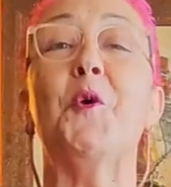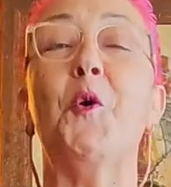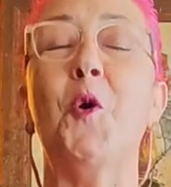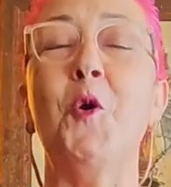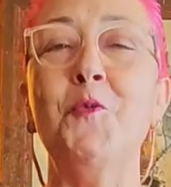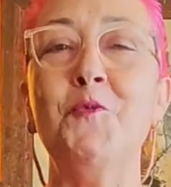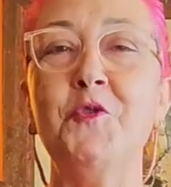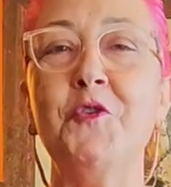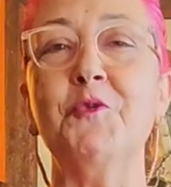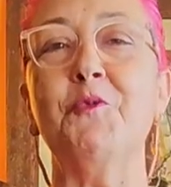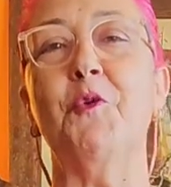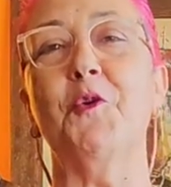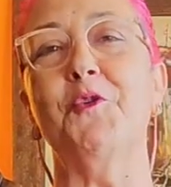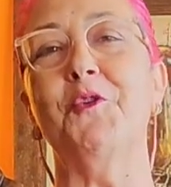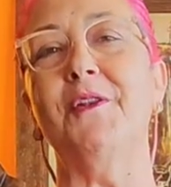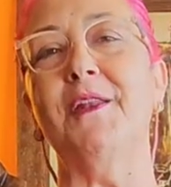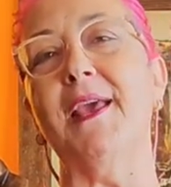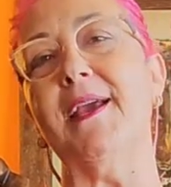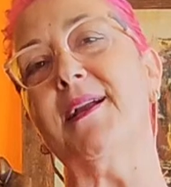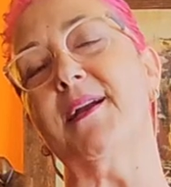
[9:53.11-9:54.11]
Ömür
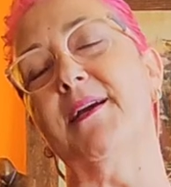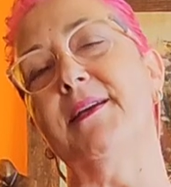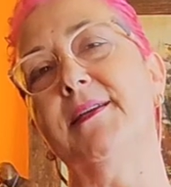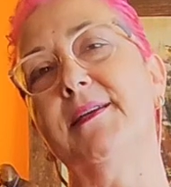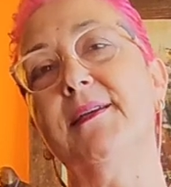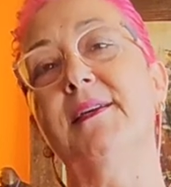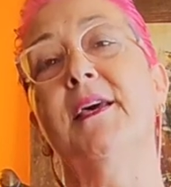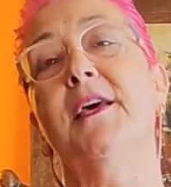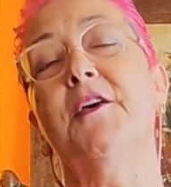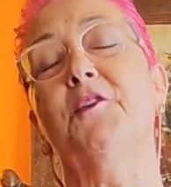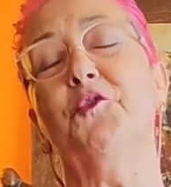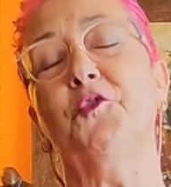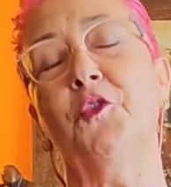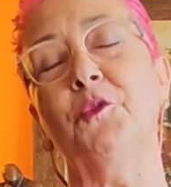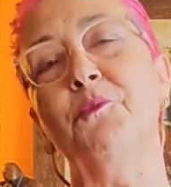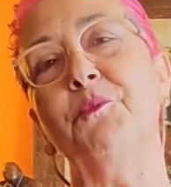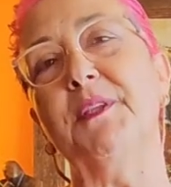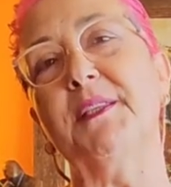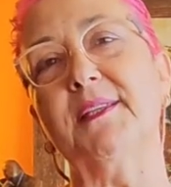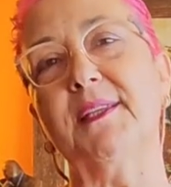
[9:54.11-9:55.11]
boyu lekayı
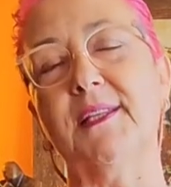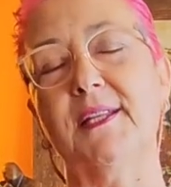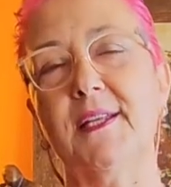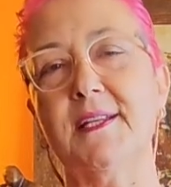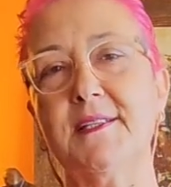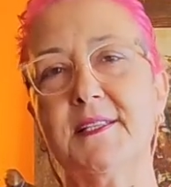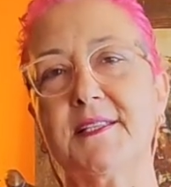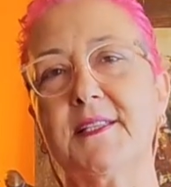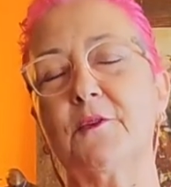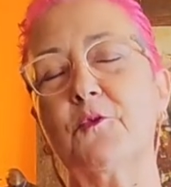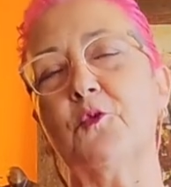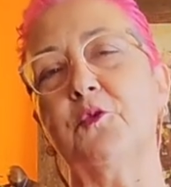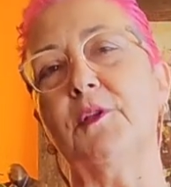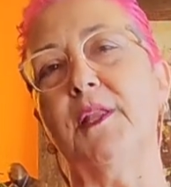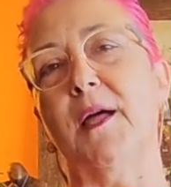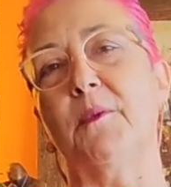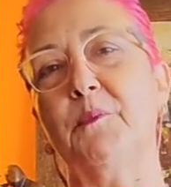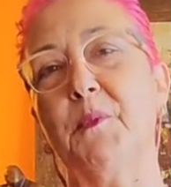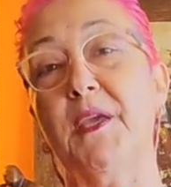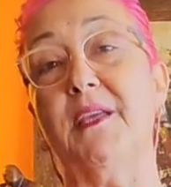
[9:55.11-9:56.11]
tüm bitkilerinizde
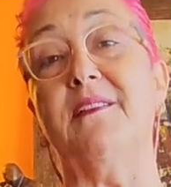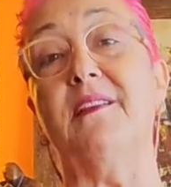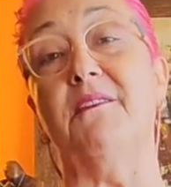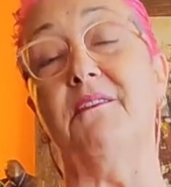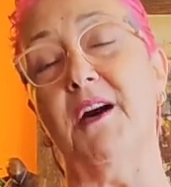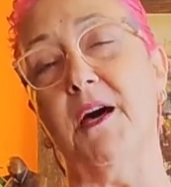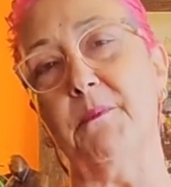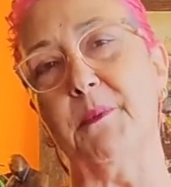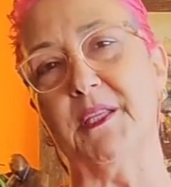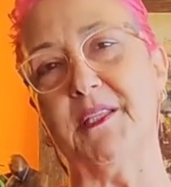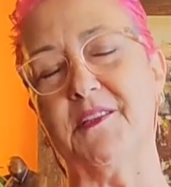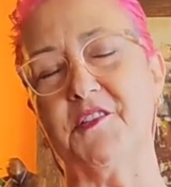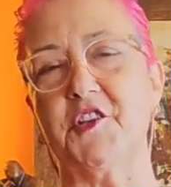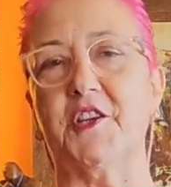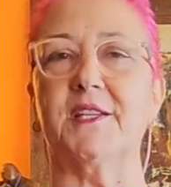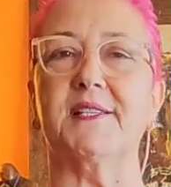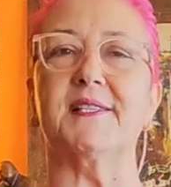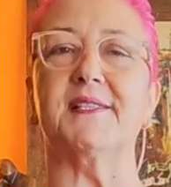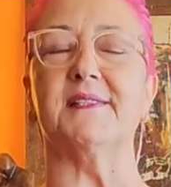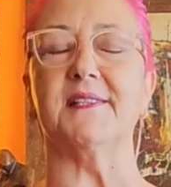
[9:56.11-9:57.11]
kullanmaya devam
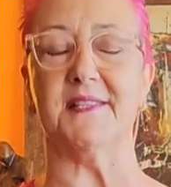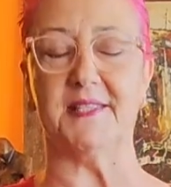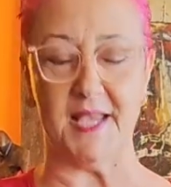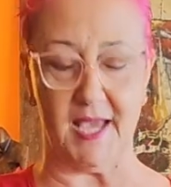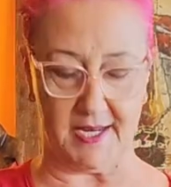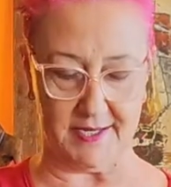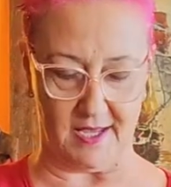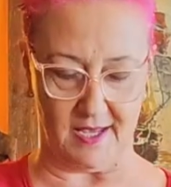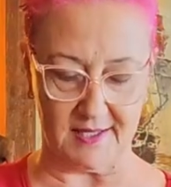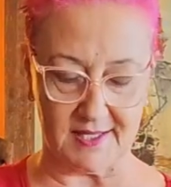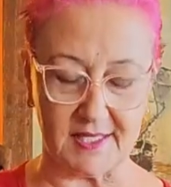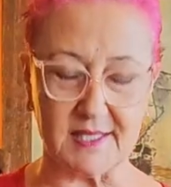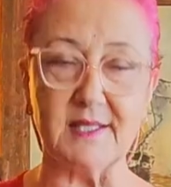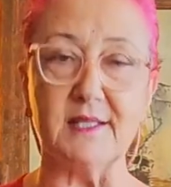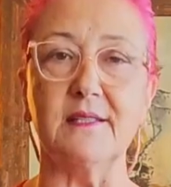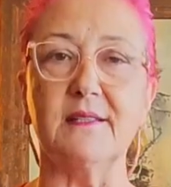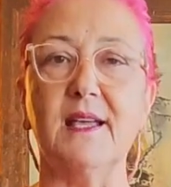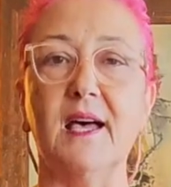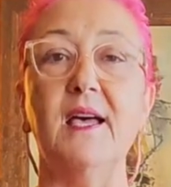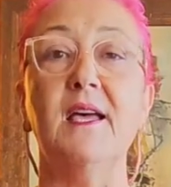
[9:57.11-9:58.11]
edeceksiniz. Yani
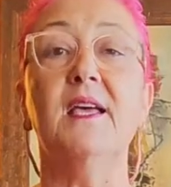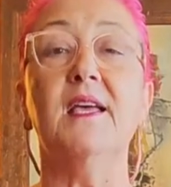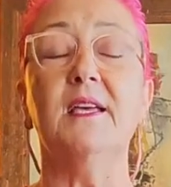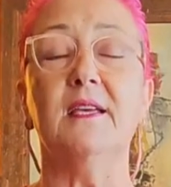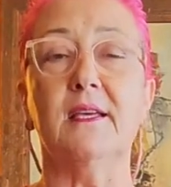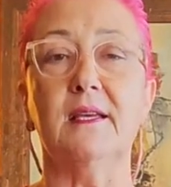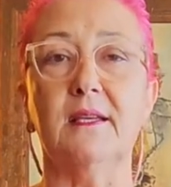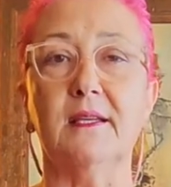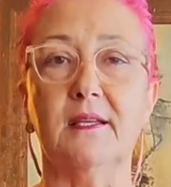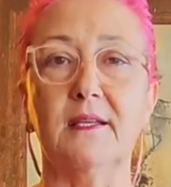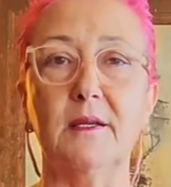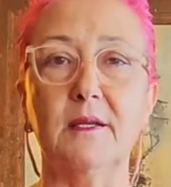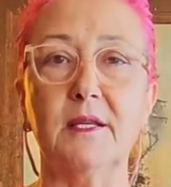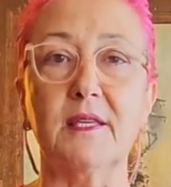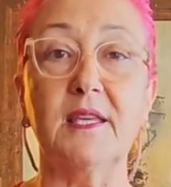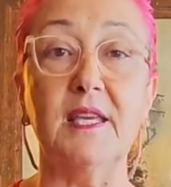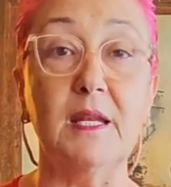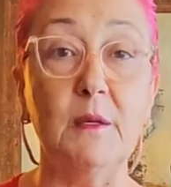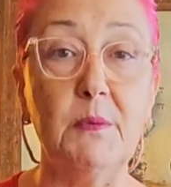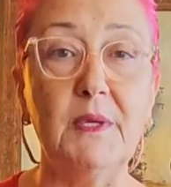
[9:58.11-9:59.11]
aslında e,
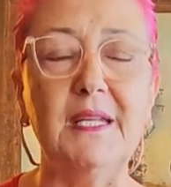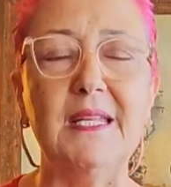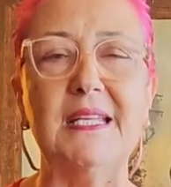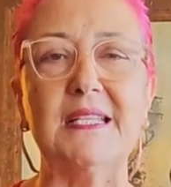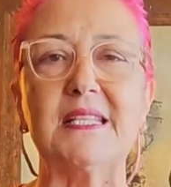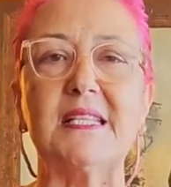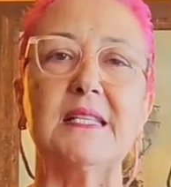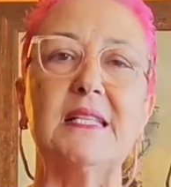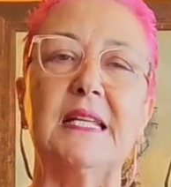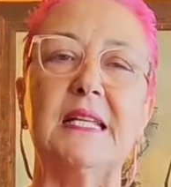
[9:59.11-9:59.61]
kil bilyesi